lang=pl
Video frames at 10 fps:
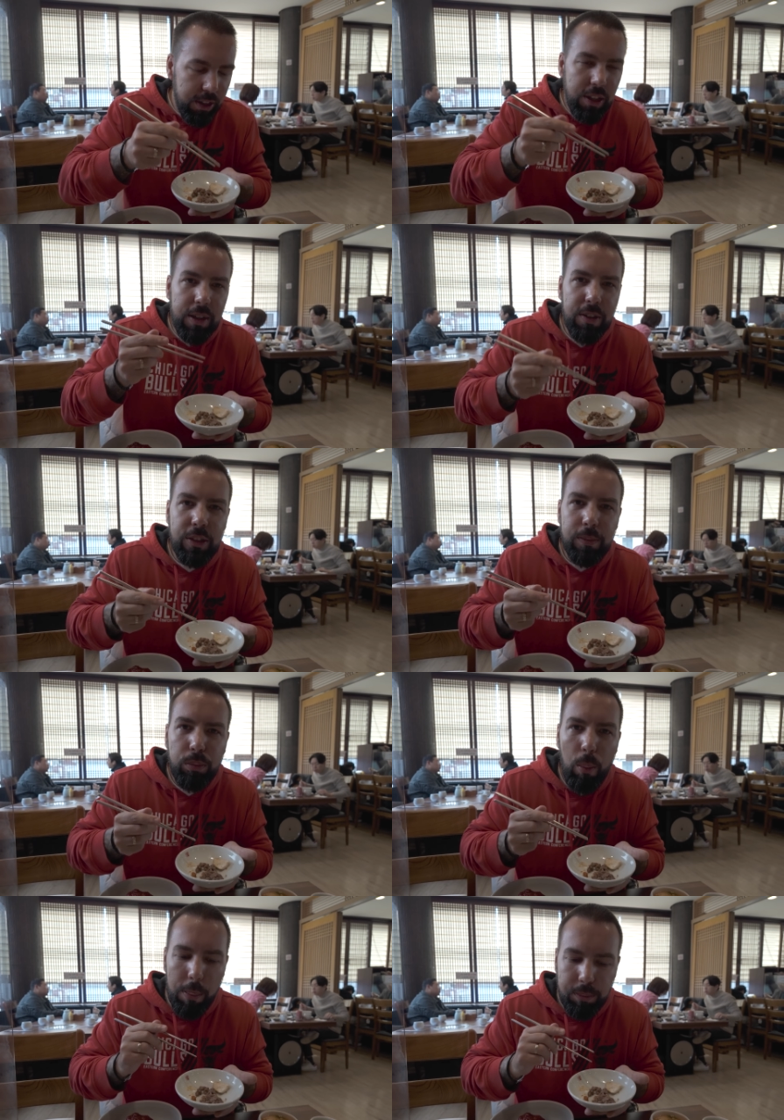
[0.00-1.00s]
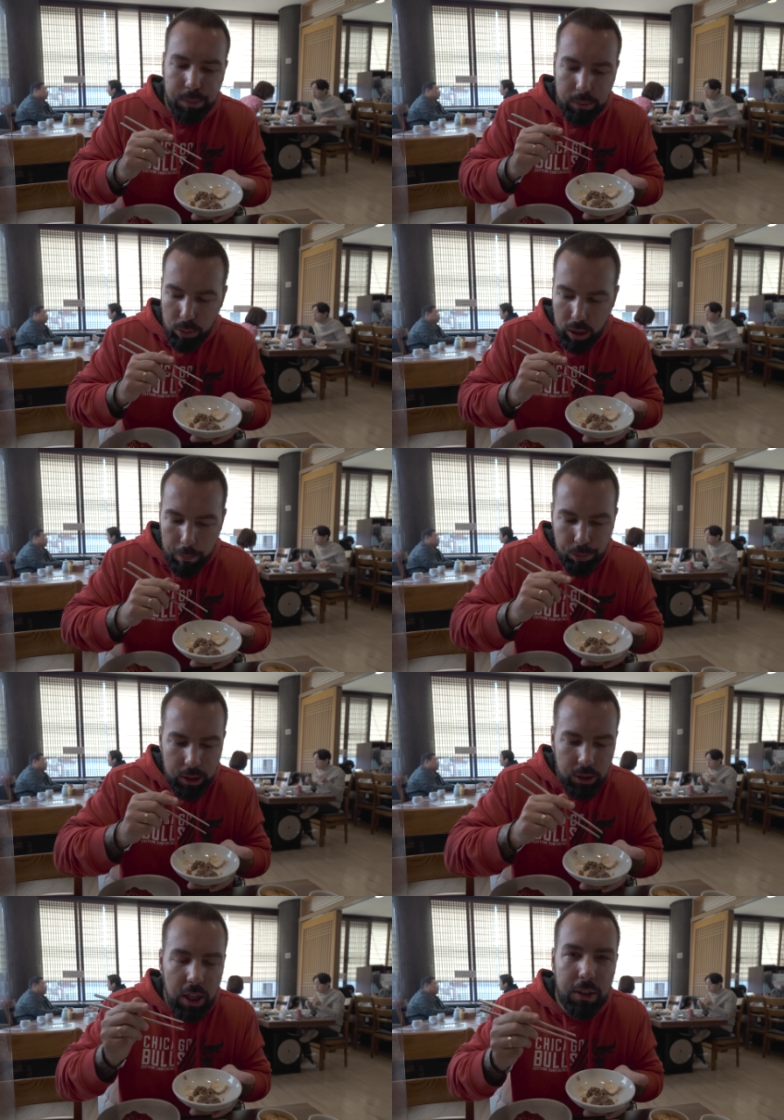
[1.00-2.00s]
Mm. nawet
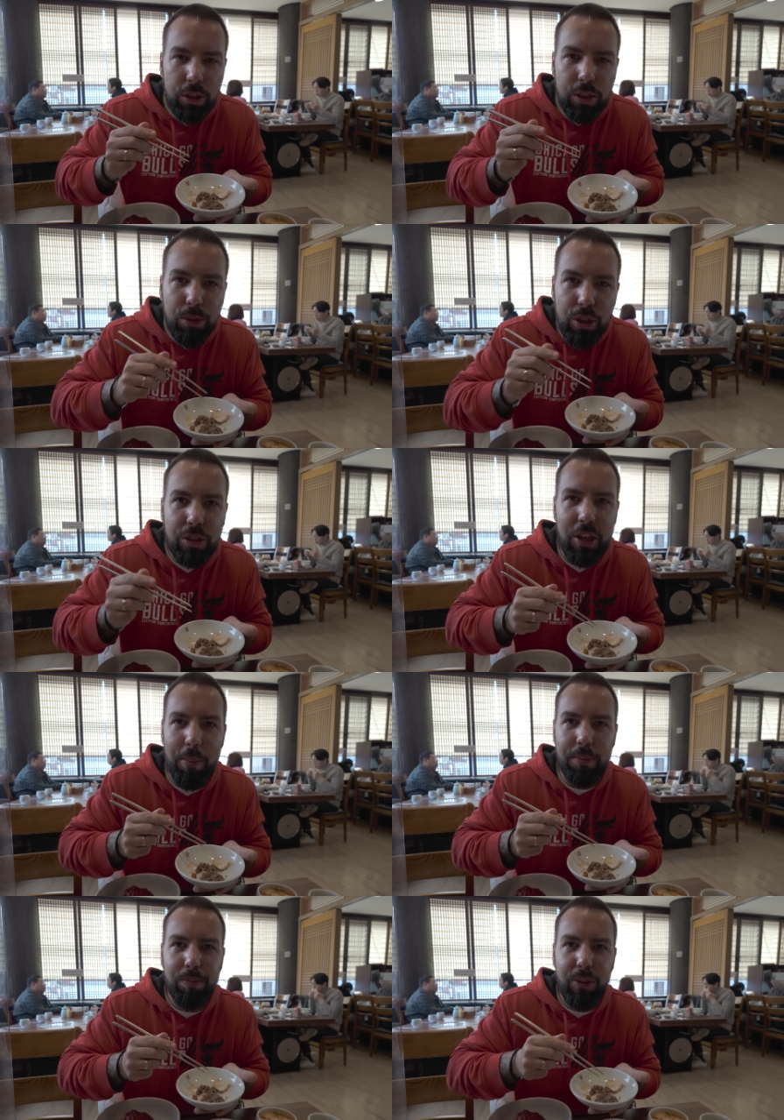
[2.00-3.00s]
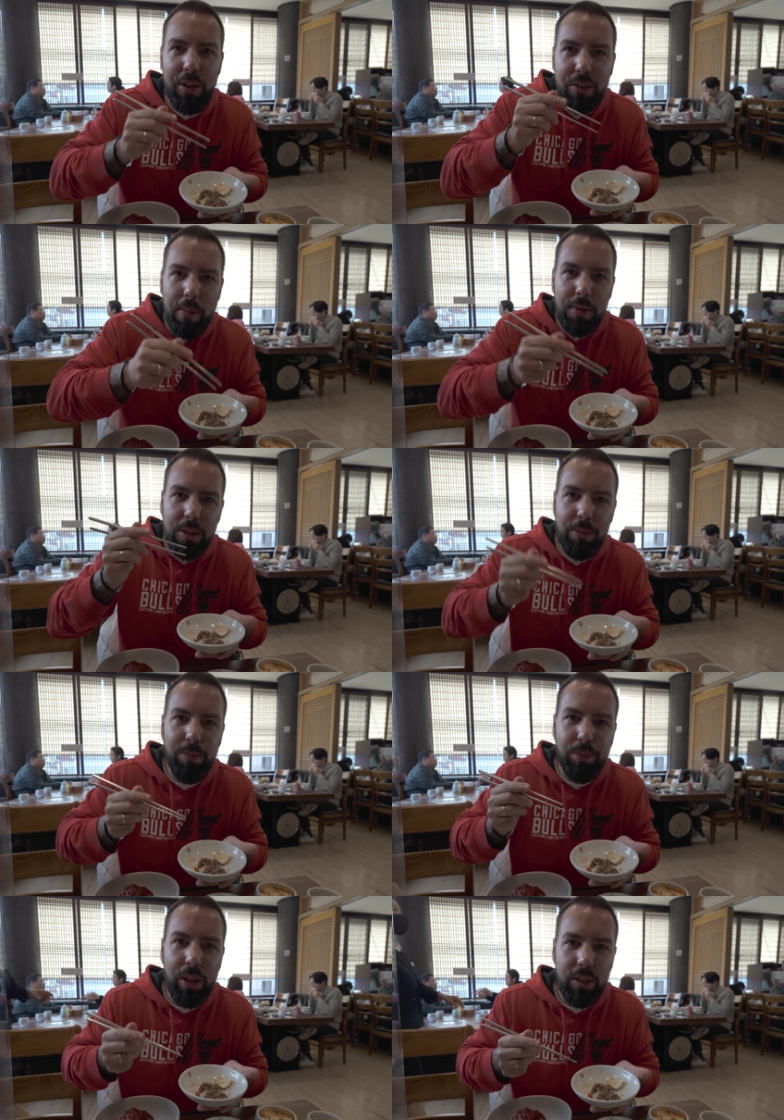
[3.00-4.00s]
zagryź tym czosnkiem. Tak,
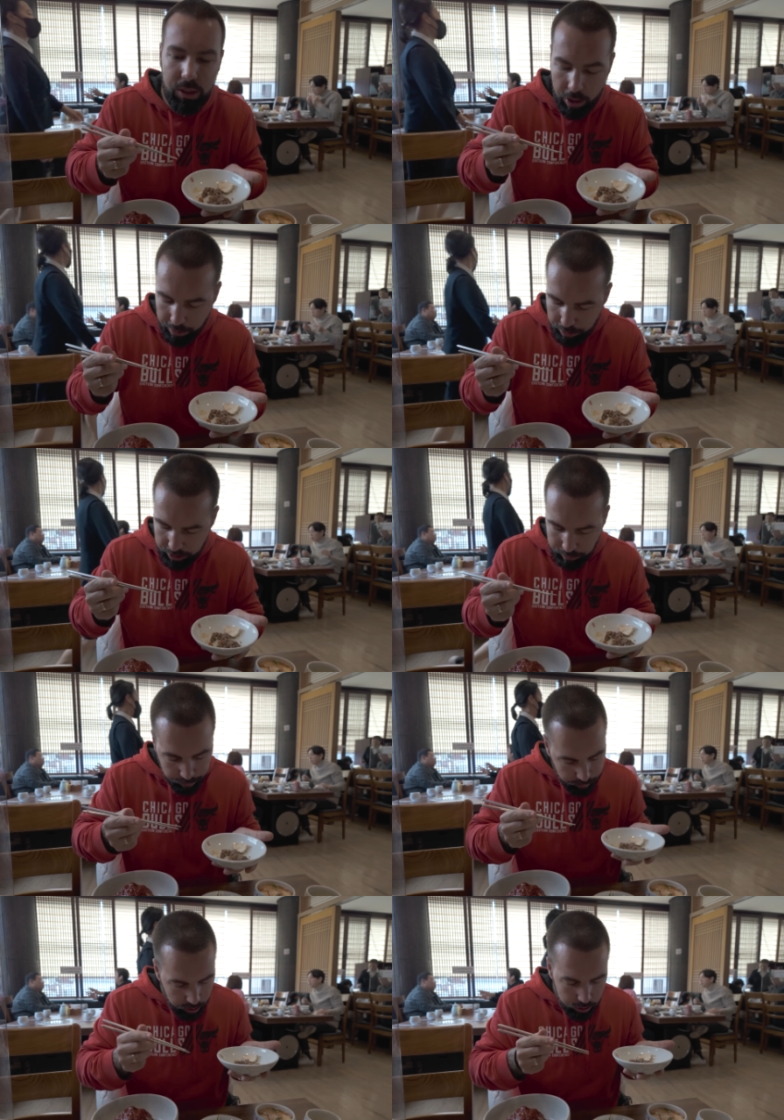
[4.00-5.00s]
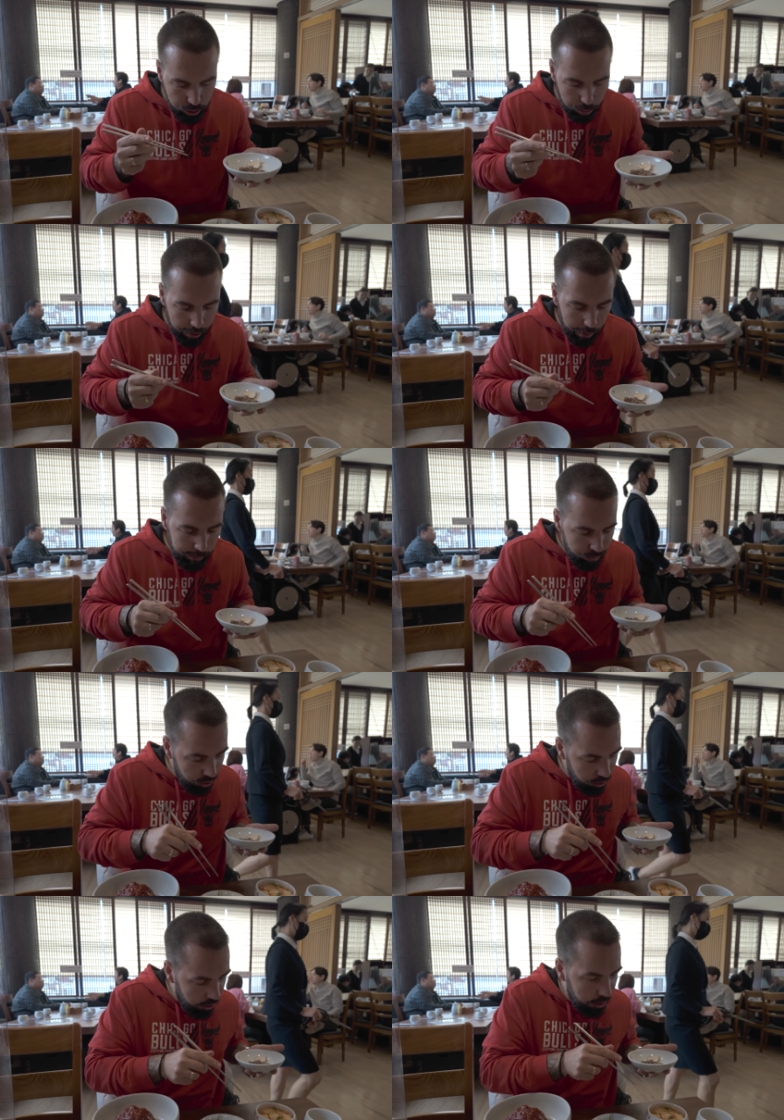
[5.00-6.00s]
yy, z kawałkiem. Super.
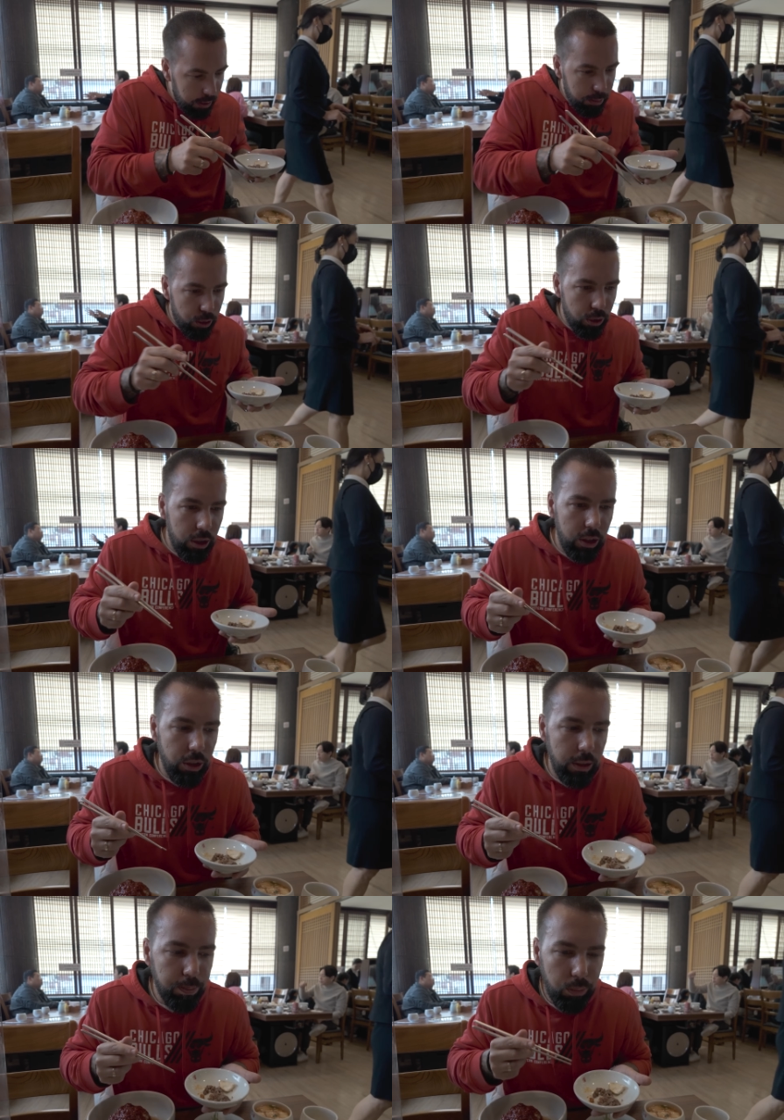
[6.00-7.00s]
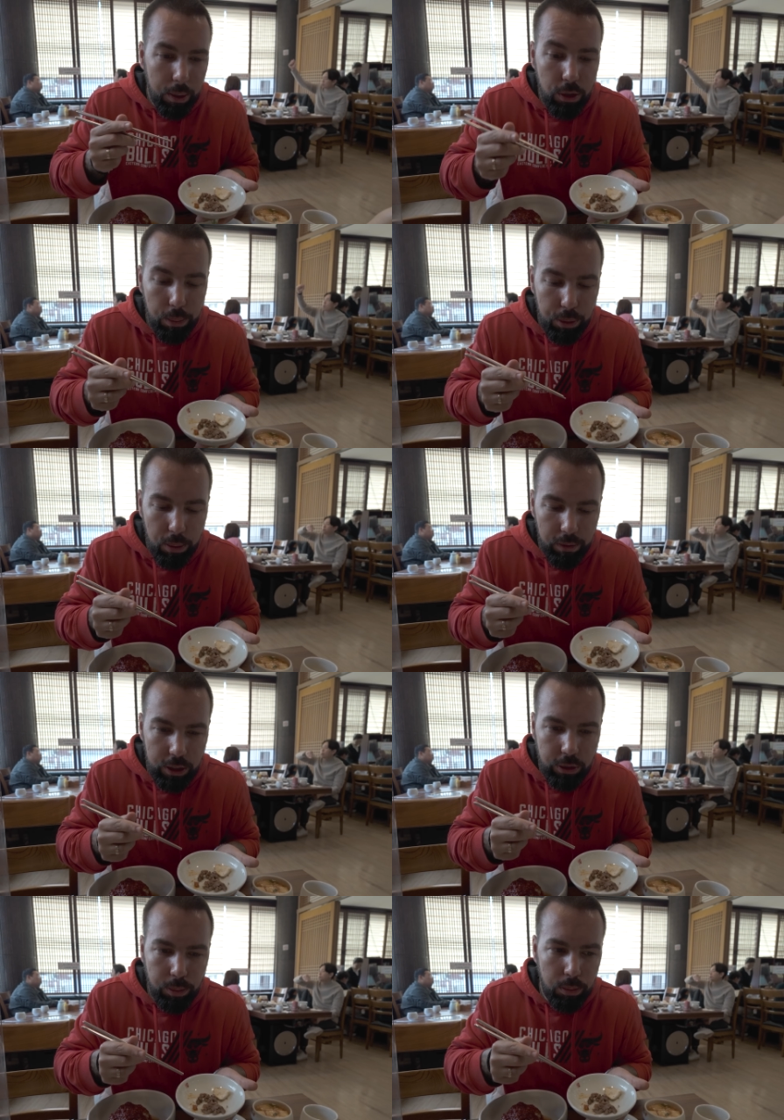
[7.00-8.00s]
My no do tego mamy różne rzeczy. Lubię
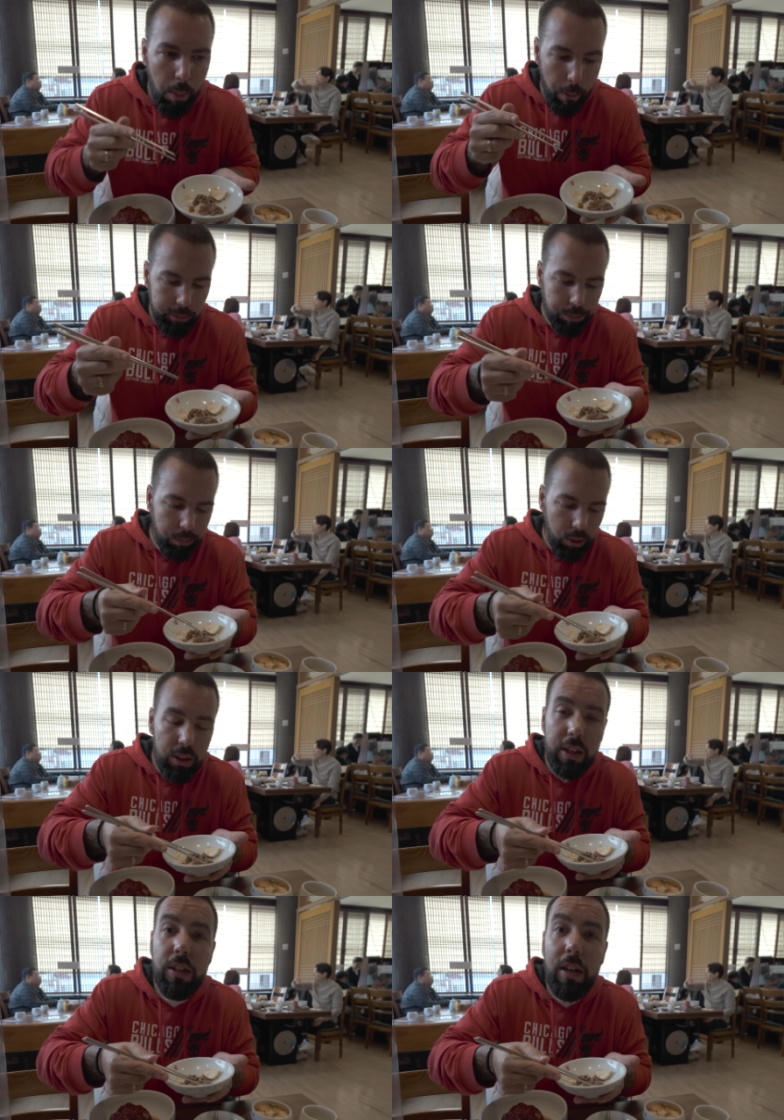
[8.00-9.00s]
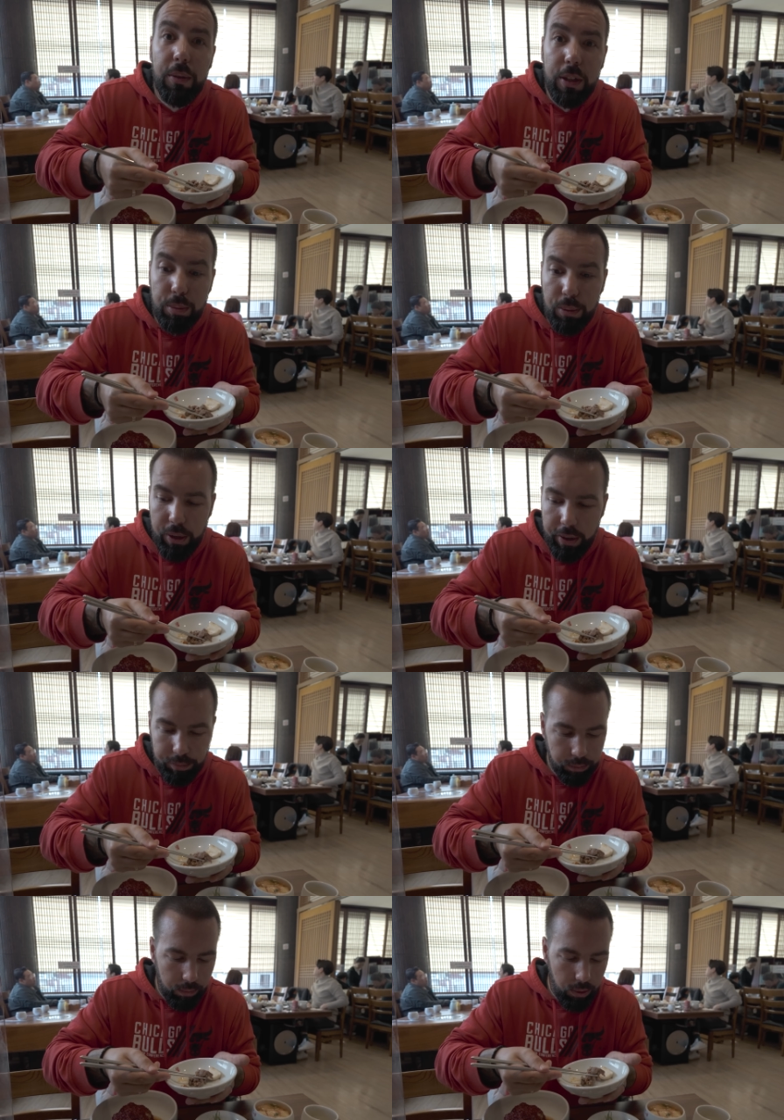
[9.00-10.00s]
próbować. Teraz Klaudia spróbuje.
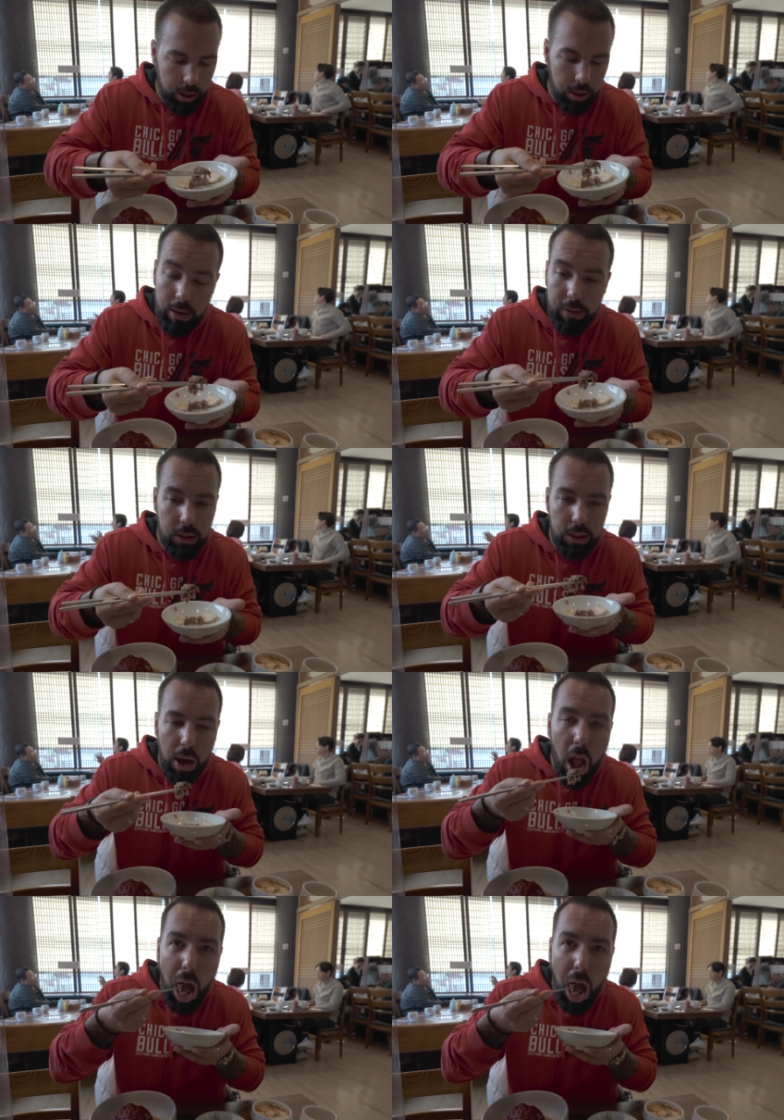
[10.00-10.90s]
Rewelacja.